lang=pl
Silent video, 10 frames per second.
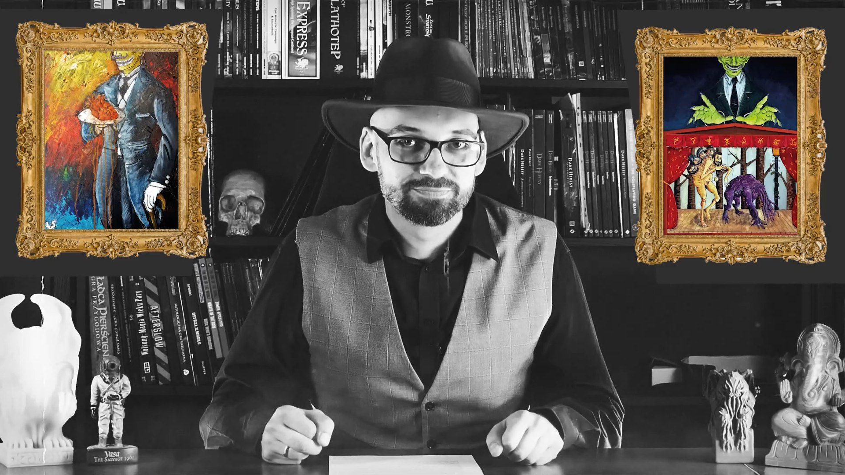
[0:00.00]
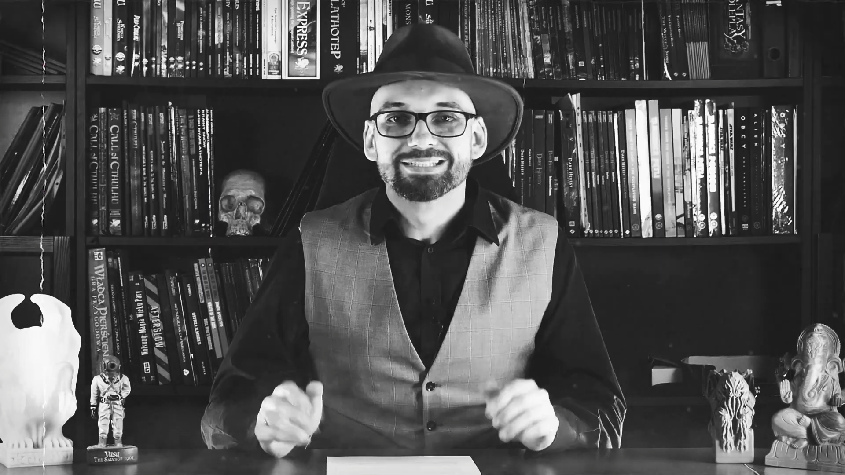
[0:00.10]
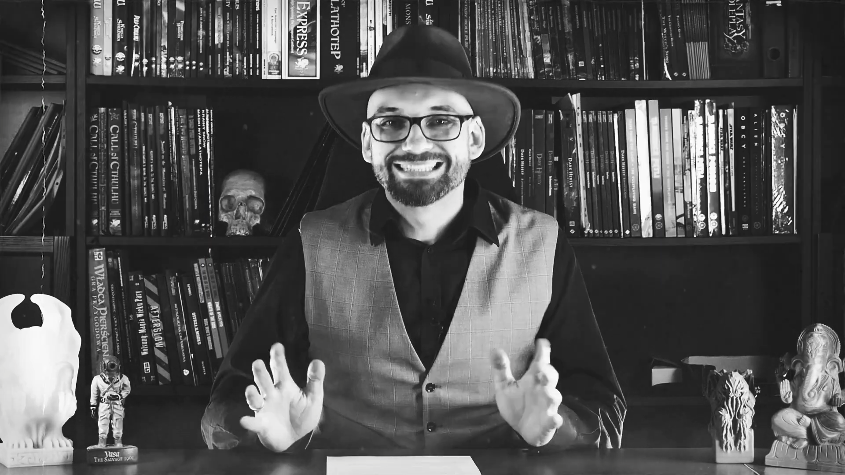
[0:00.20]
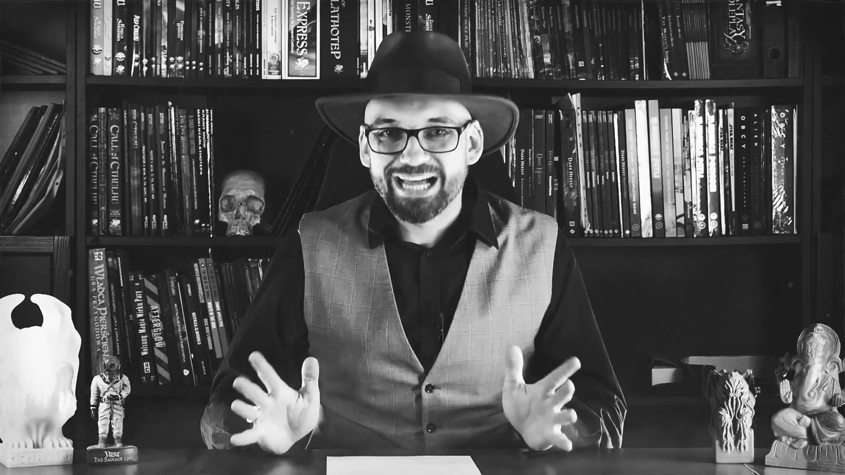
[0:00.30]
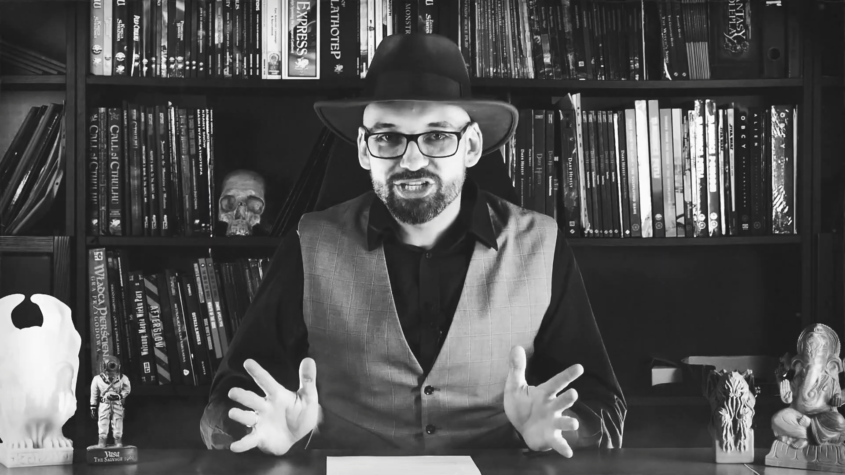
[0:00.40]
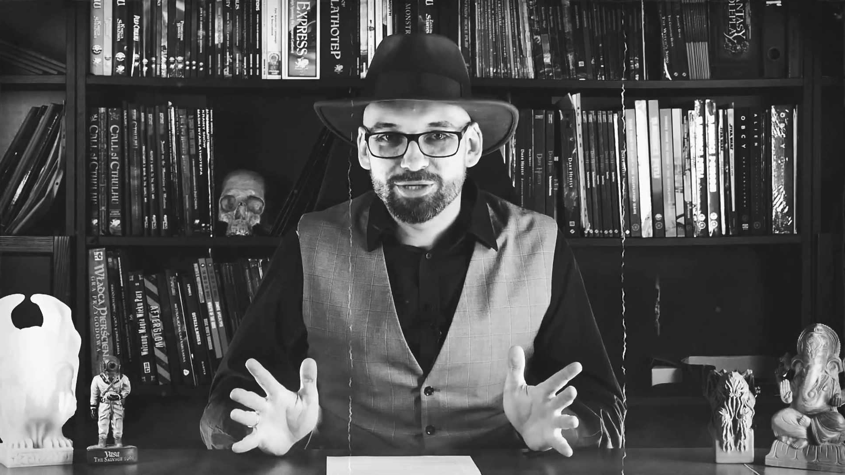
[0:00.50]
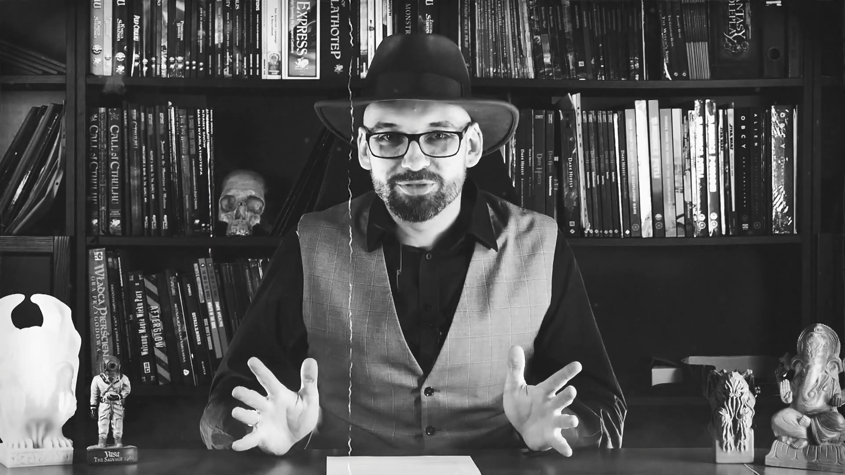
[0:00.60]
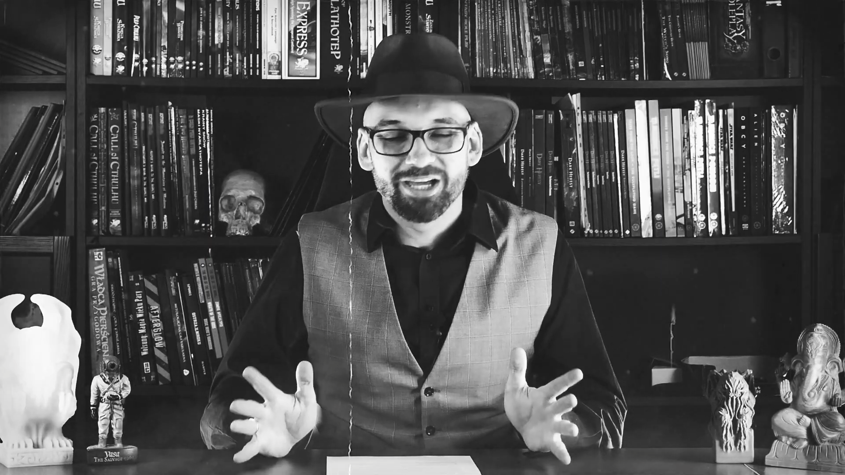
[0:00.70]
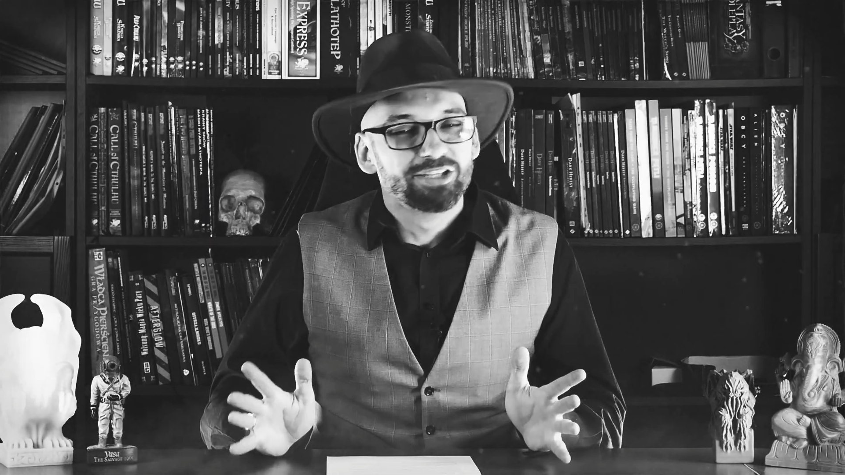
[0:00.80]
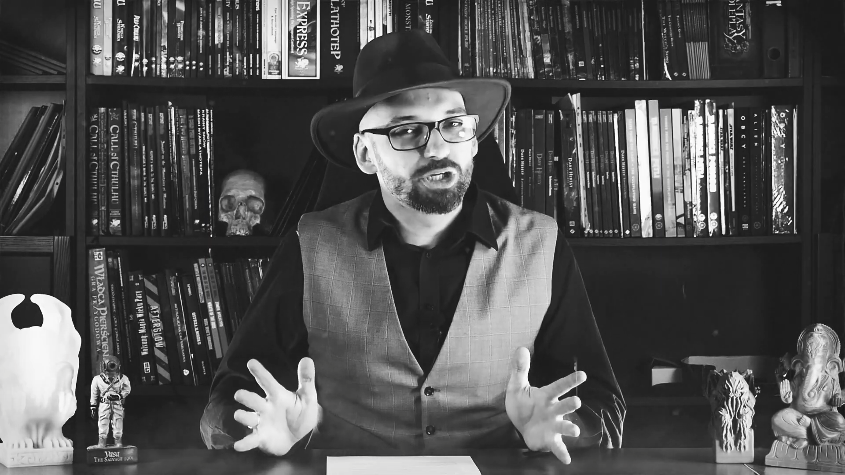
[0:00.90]
Znacie
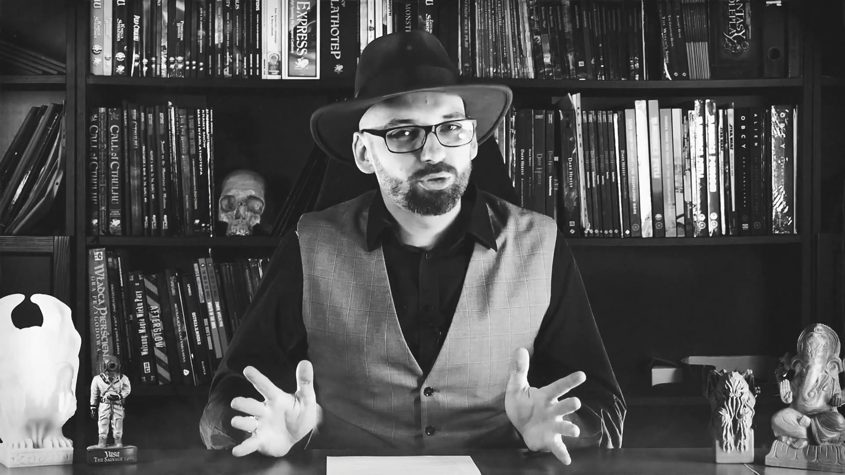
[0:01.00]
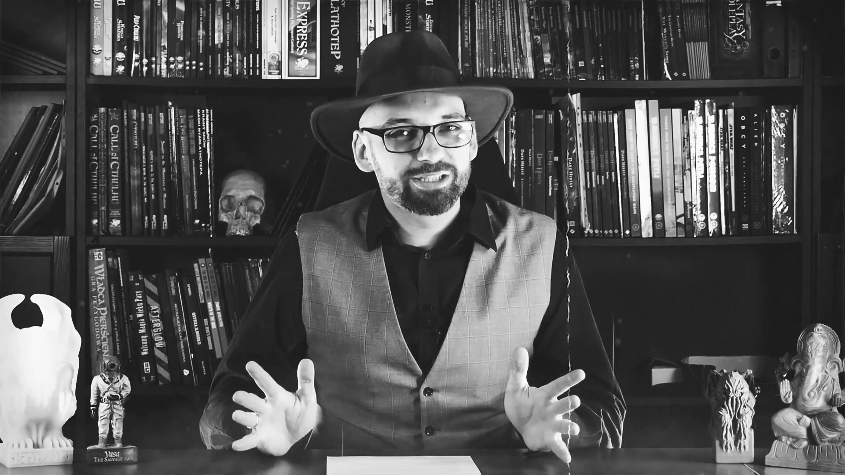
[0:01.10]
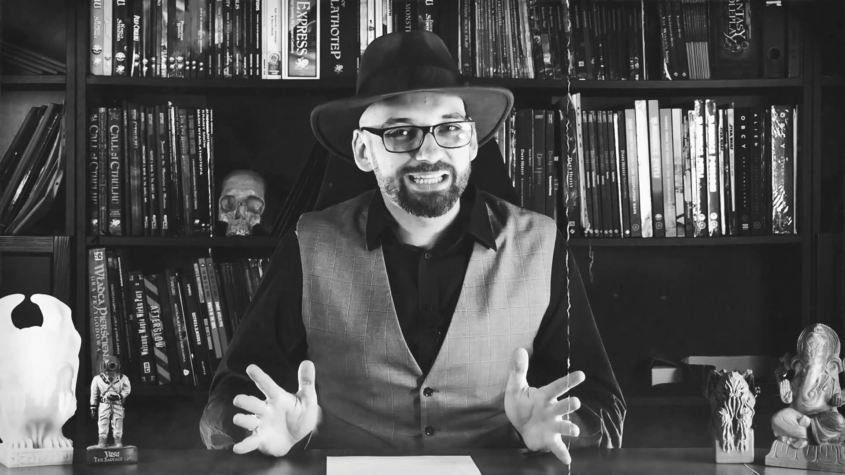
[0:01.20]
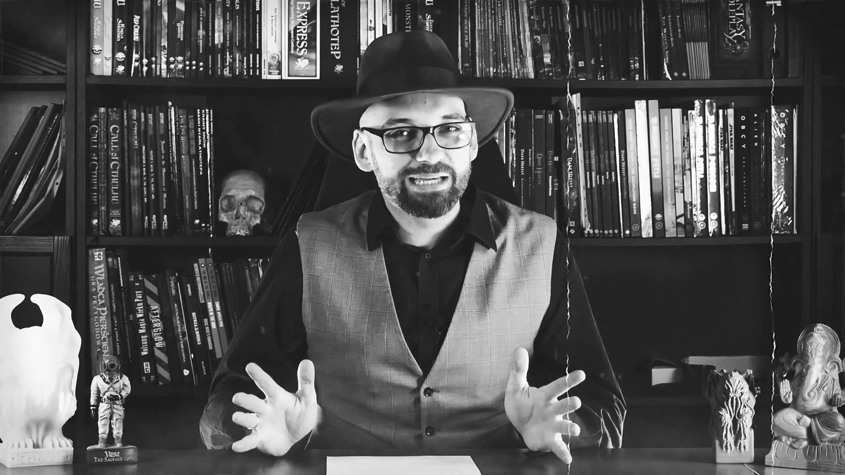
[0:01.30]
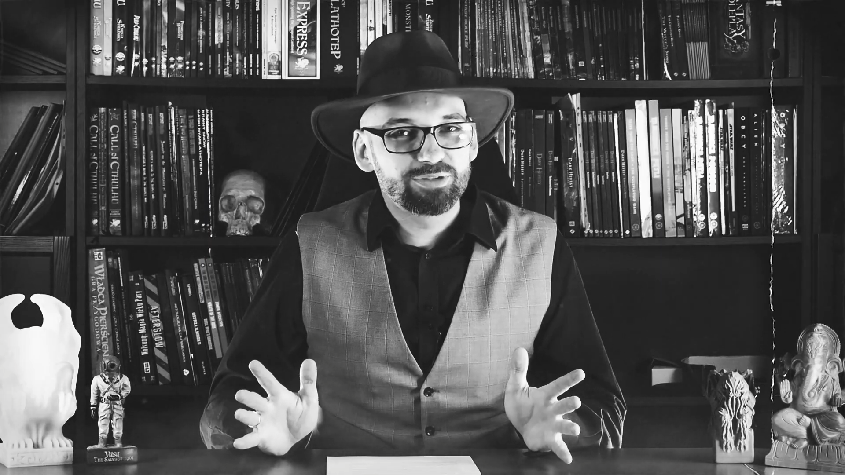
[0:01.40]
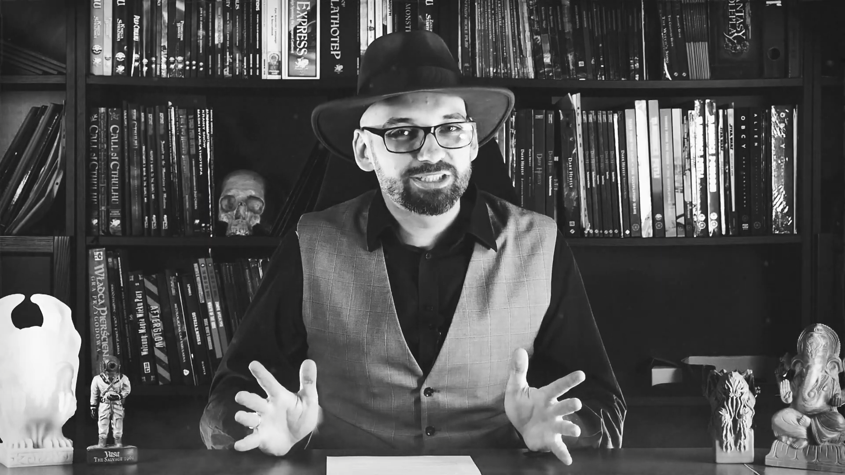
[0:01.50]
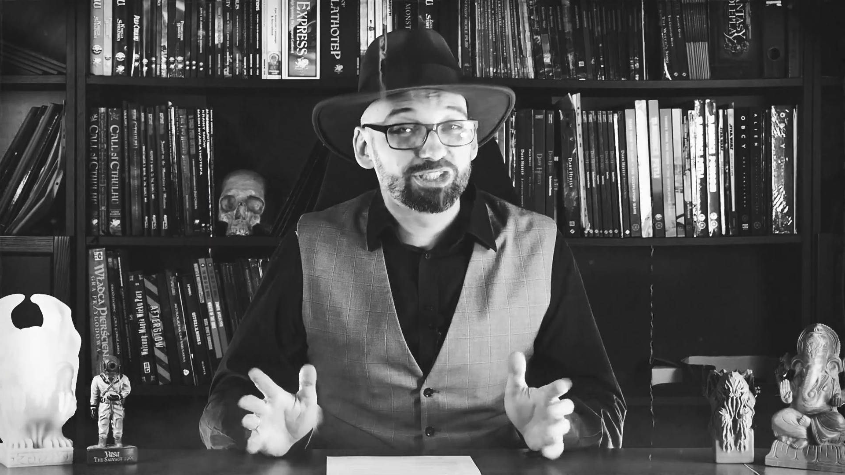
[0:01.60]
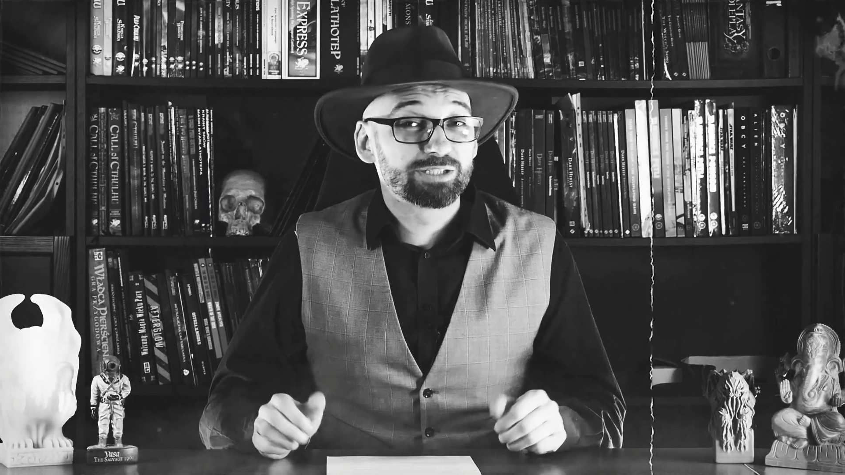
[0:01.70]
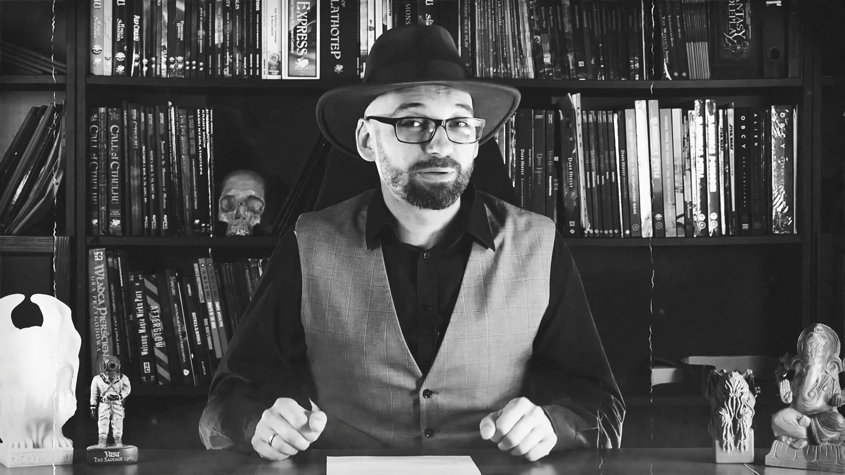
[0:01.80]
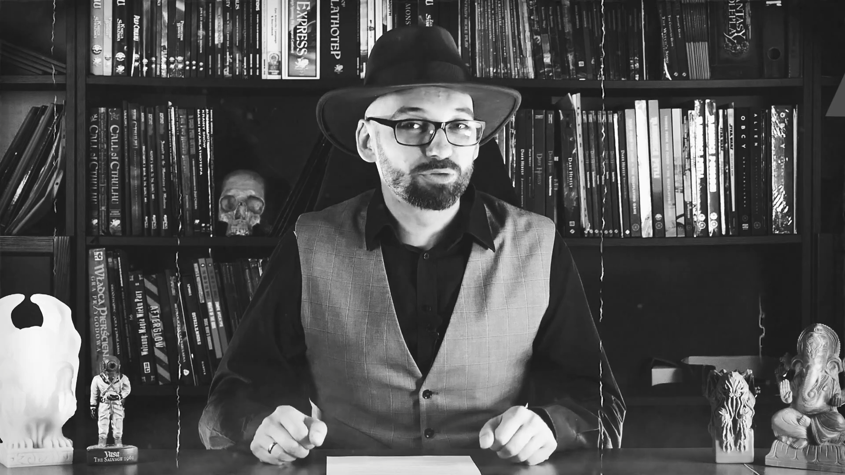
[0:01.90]
mnie, niektóre tajemnice
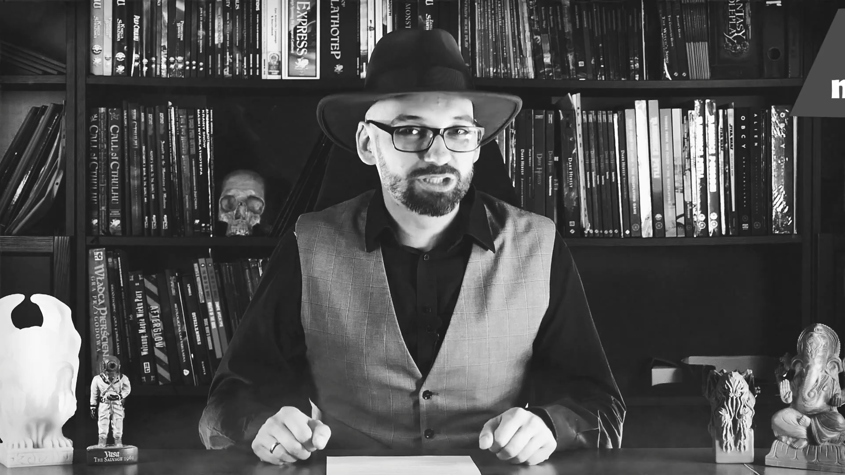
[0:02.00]
trzymam do